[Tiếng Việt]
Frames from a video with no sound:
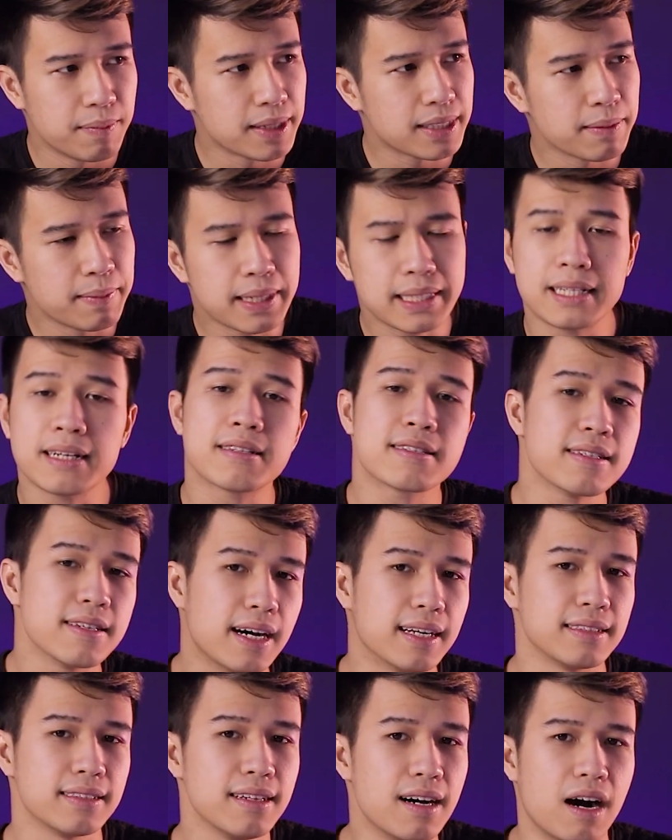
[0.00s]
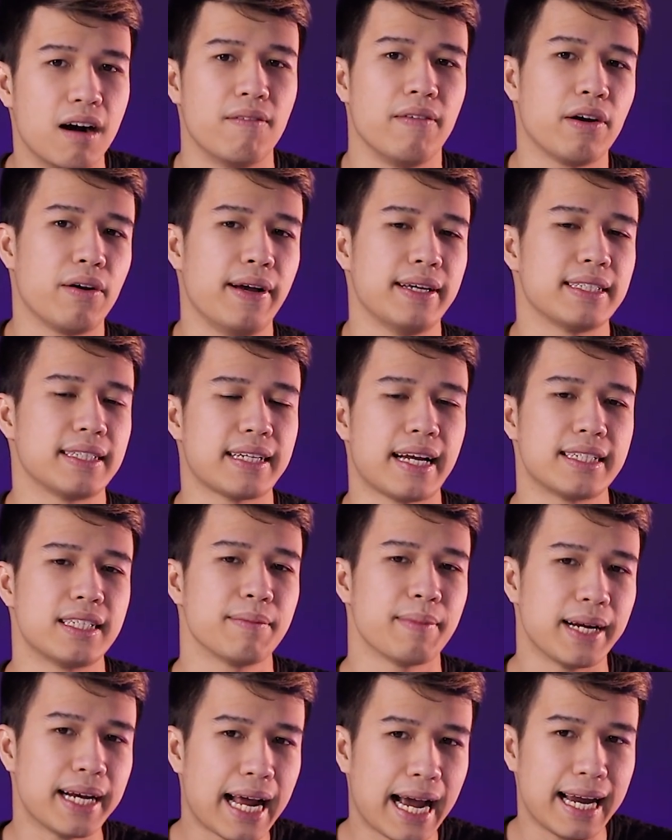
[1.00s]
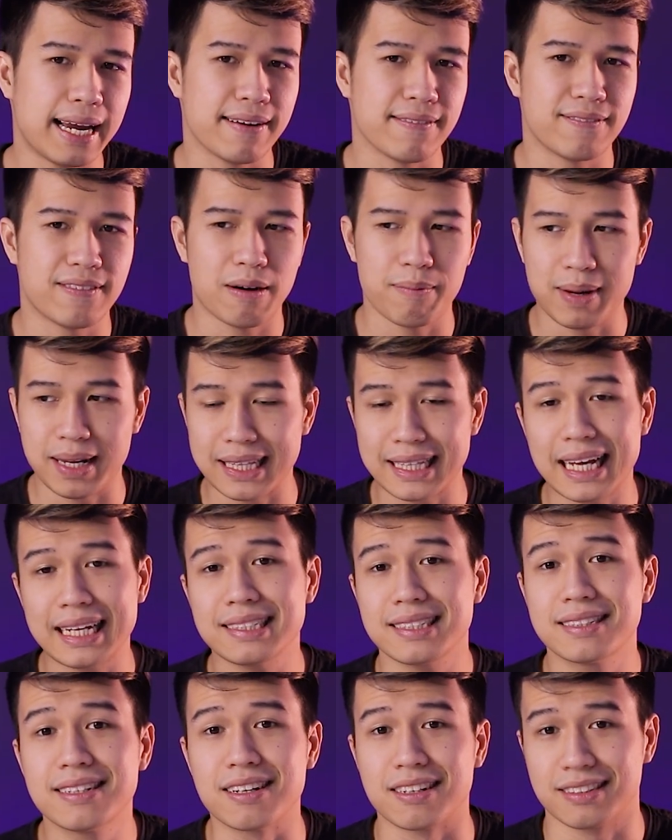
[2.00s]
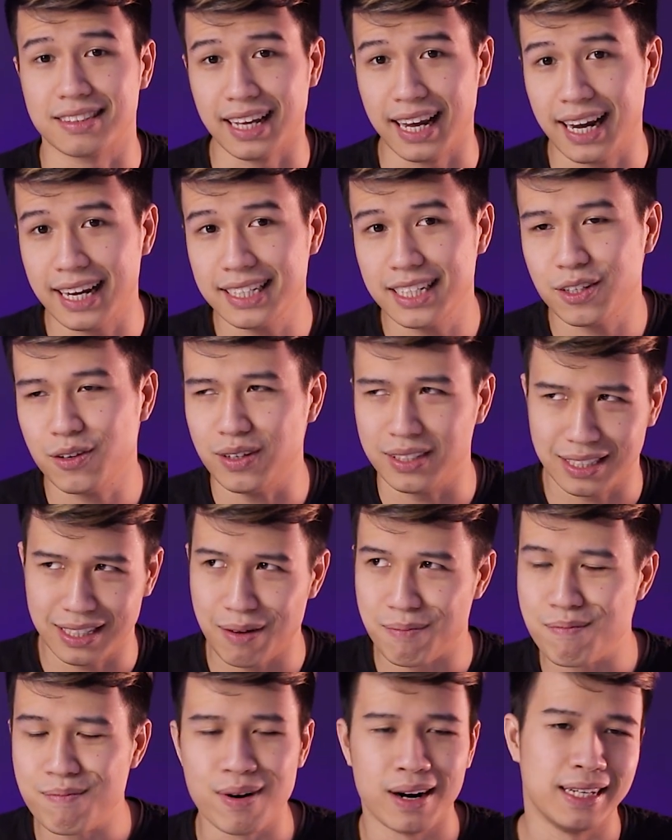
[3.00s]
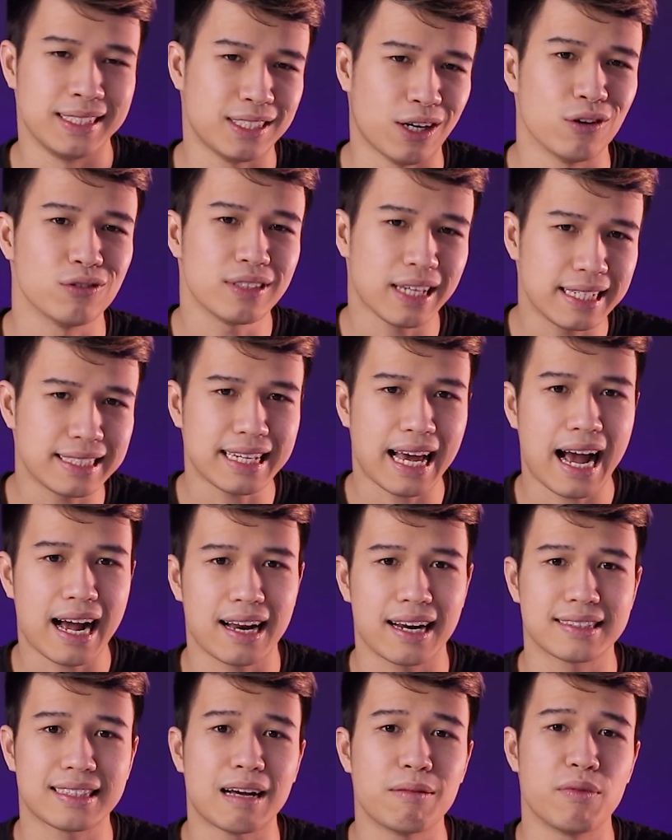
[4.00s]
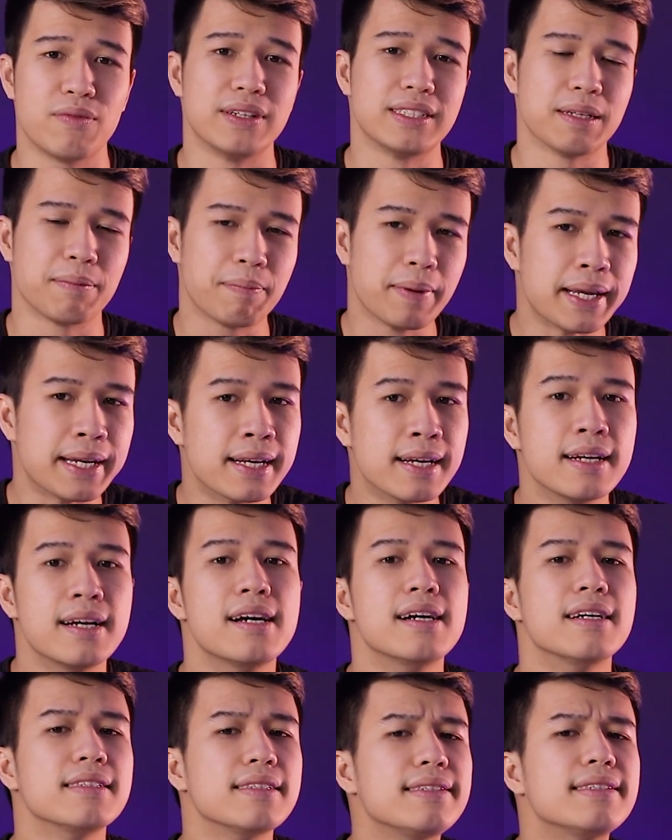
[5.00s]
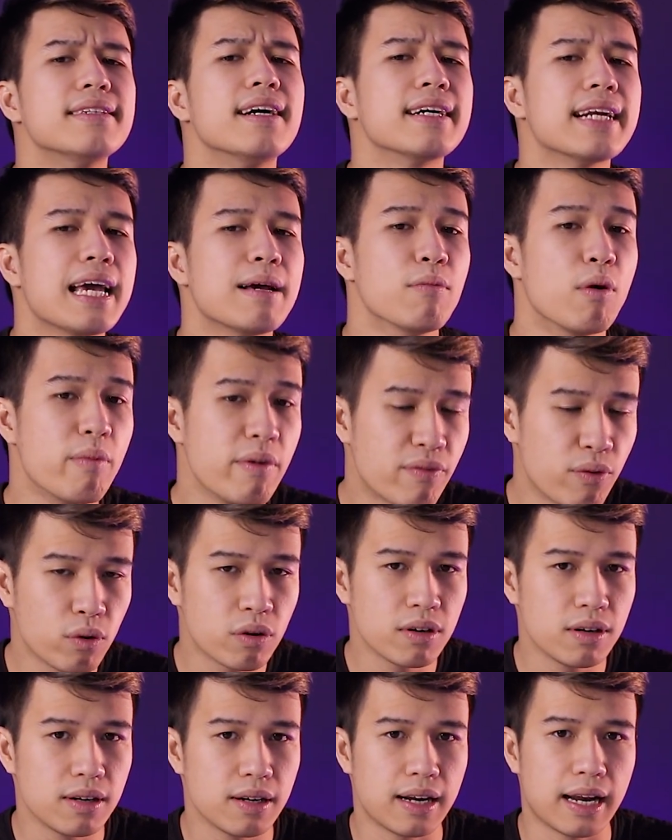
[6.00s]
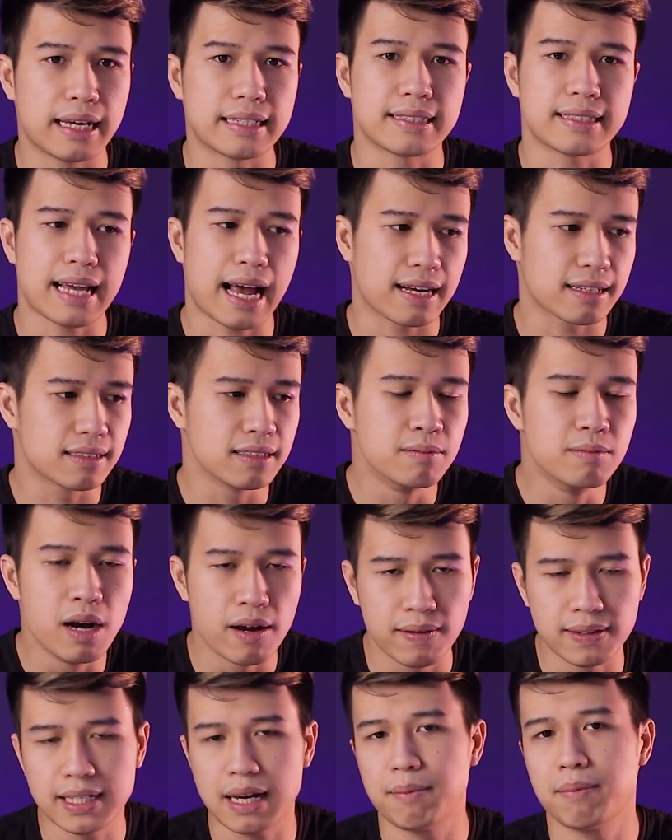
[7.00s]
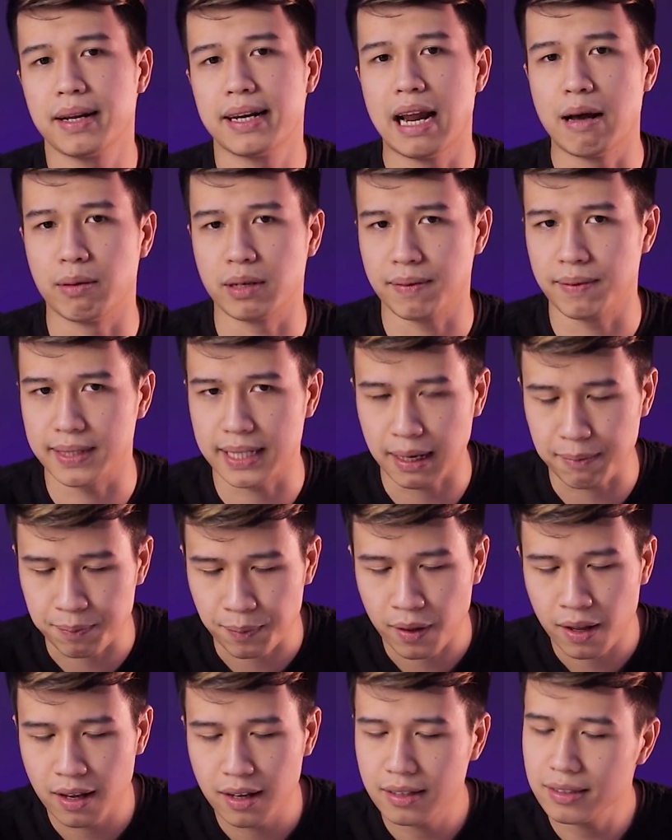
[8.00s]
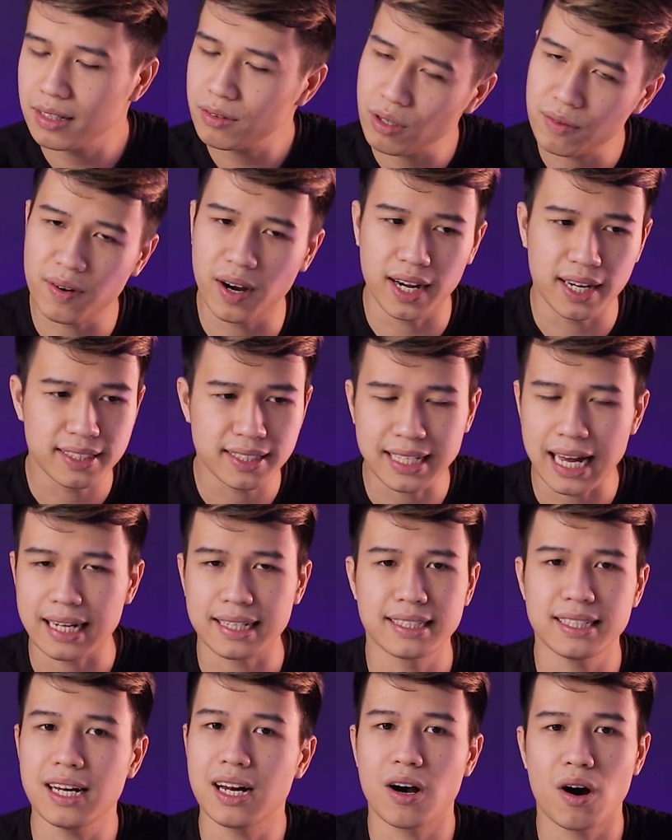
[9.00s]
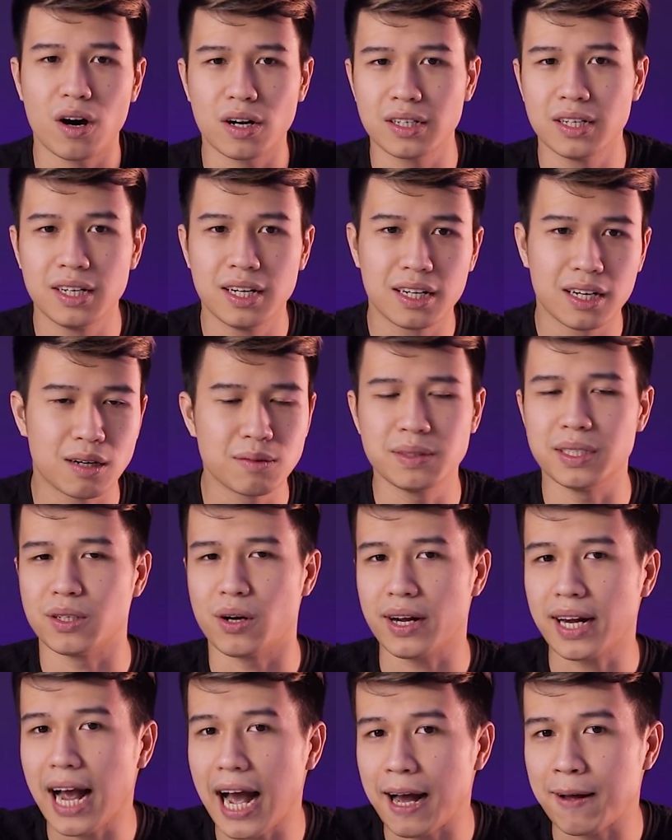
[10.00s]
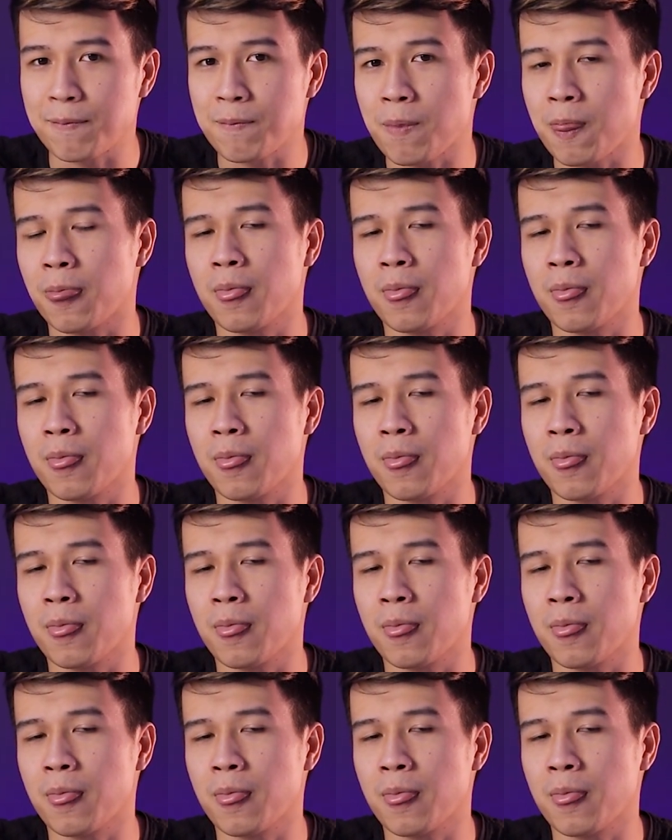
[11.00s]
Mình thì mình thực sự ấn tượng với công nghệ sạc nhanh chiếc máy này, và mình test thực tế thì có khoảng tầm mười sáu giây sạc, tăng một phần trăm pin, chưa đầy bốn mươi phút là sạc từ mười phần trăm lên đầy một trăm phần trăm. Rất tuyệt vời, sạc rất là ngon, không gì nói cả.